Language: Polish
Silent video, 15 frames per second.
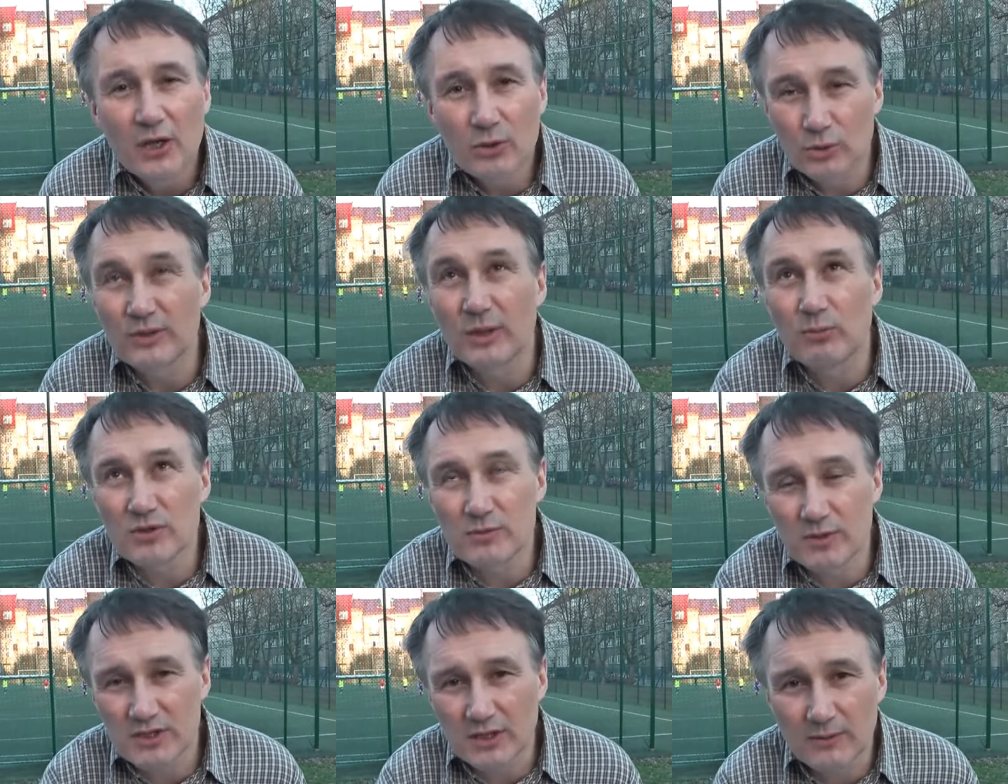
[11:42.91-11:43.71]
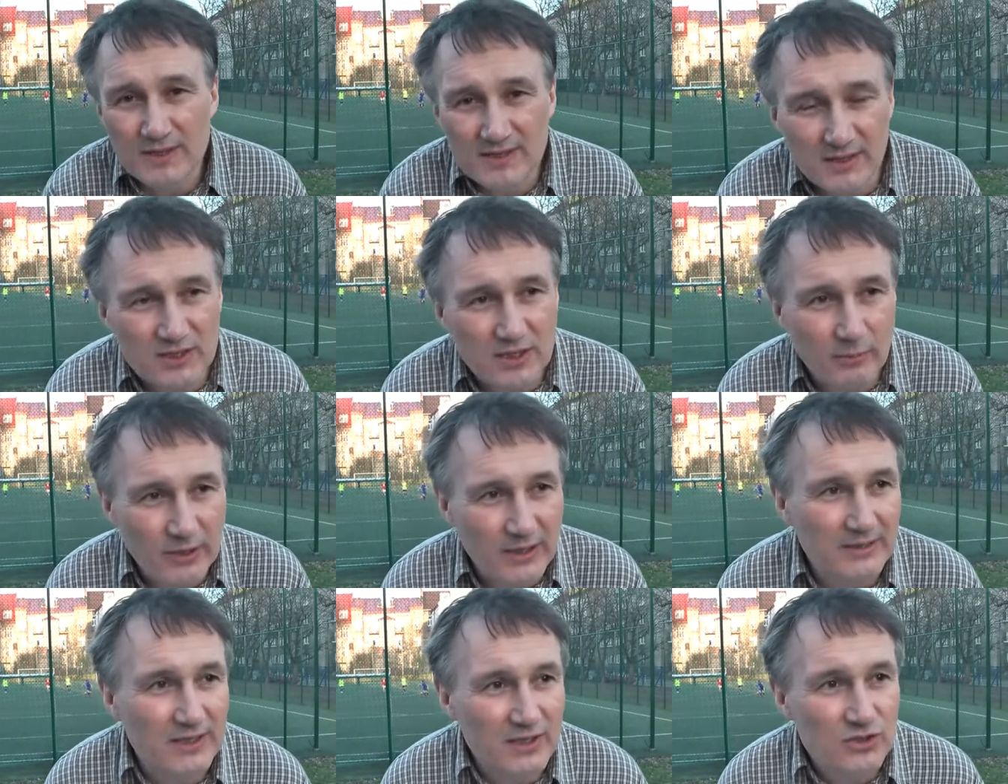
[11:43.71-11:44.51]
Ku temu zmierzała sędzia
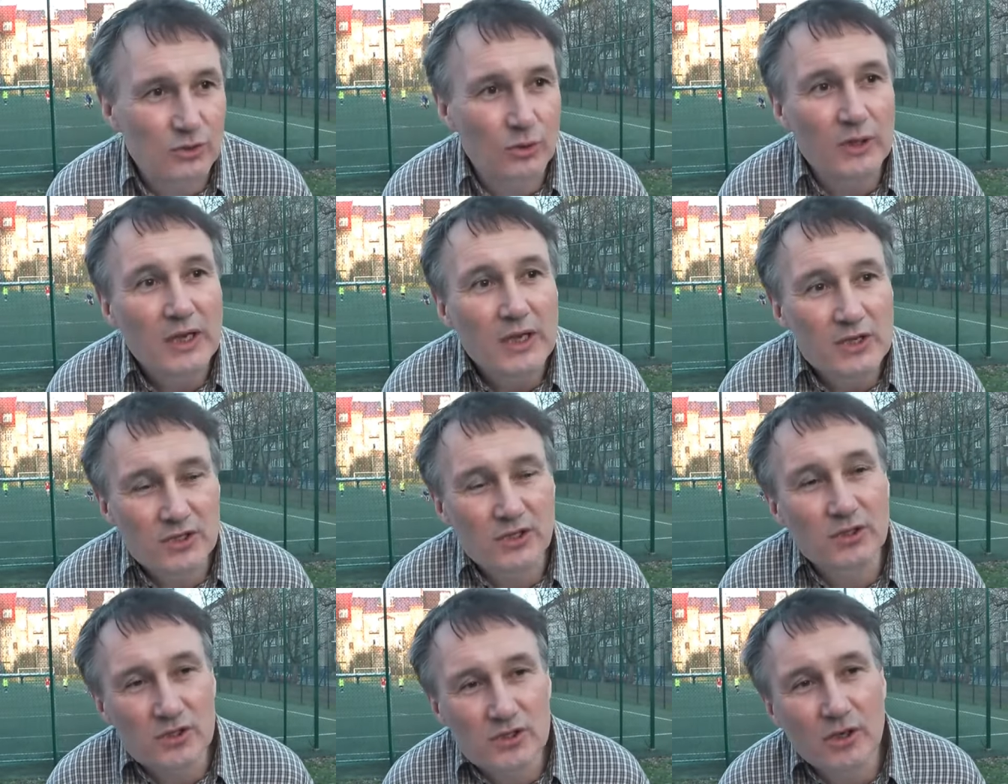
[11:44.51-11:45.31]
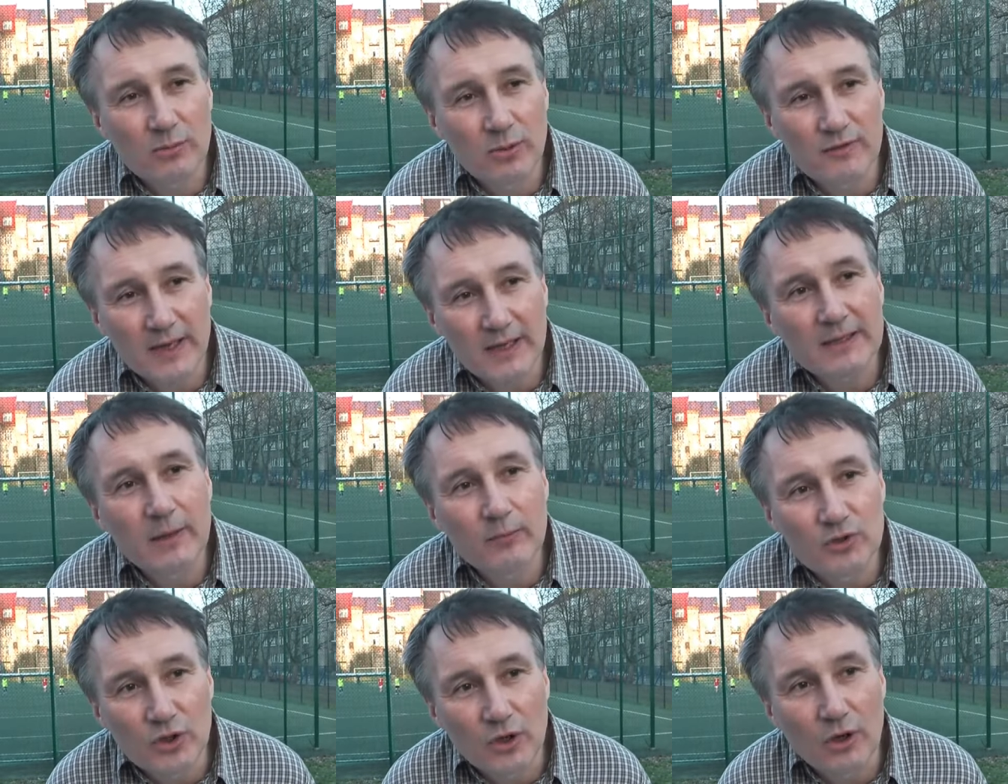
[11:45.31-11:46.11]
Beata Stój, że to, co
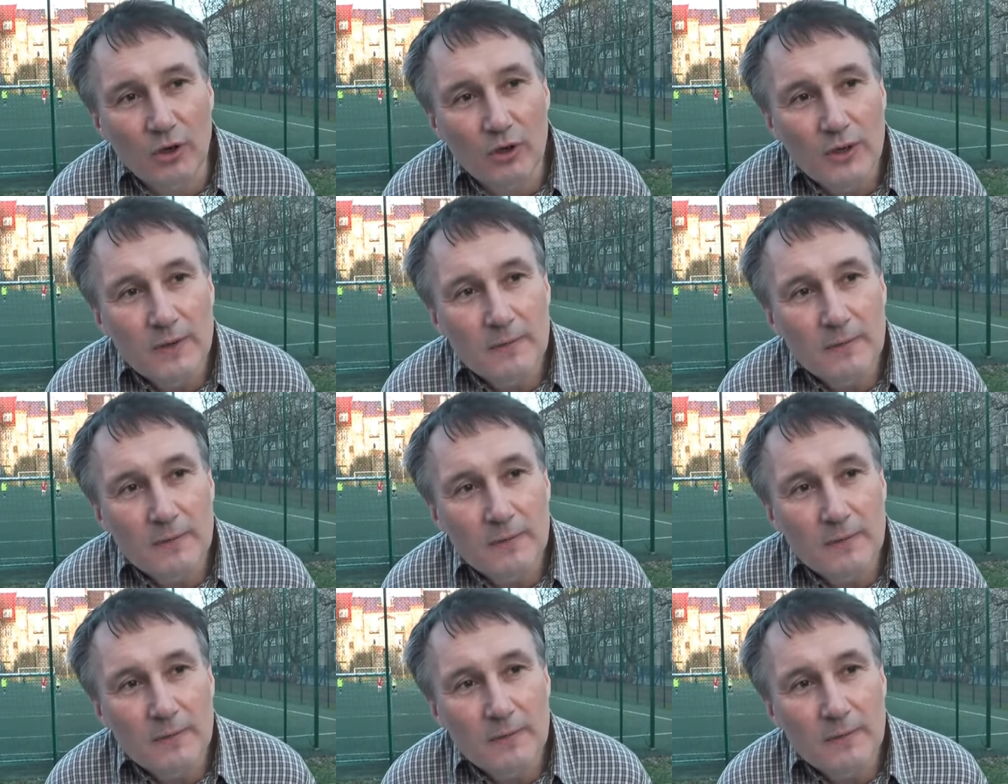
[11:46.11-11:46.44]
opowiadam, to